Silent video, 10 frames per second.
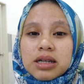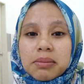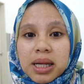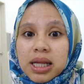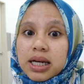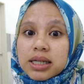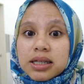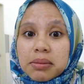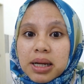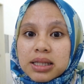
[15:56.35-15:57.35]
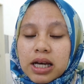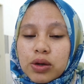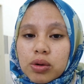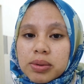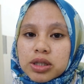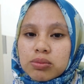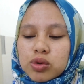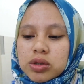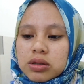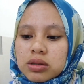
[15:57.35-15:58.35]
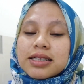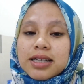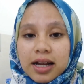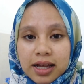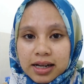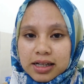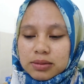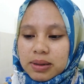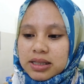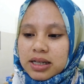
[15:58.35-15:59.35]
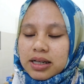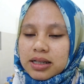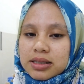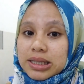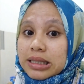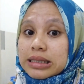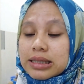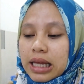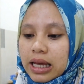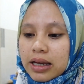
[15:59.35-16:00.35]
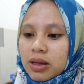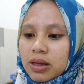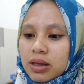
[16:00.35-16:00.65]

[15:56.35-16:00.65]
sambal ikan sambal sayur macam tujuh kali sekala Arnis masakan Faisal steak